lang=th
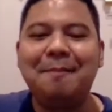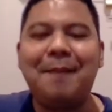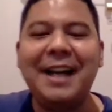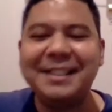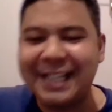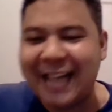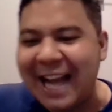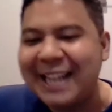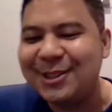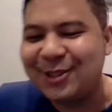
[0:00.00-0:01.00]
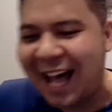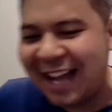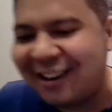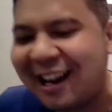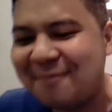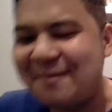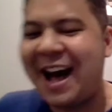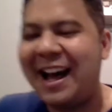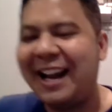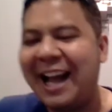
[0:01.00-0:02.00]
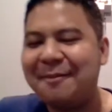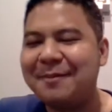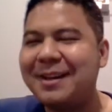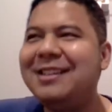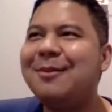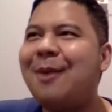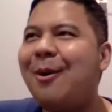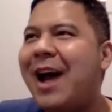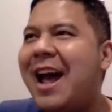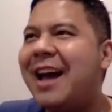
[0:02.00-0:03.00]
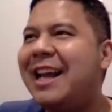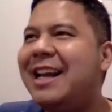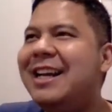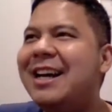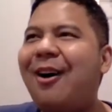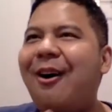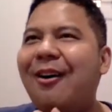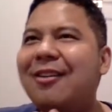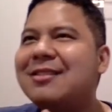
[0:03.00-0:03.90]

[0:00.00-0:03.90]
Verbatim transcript: ไปสักไกลสุดท้ายก็กลับมานะครับคือต้องบอกว่าในเรื่องของ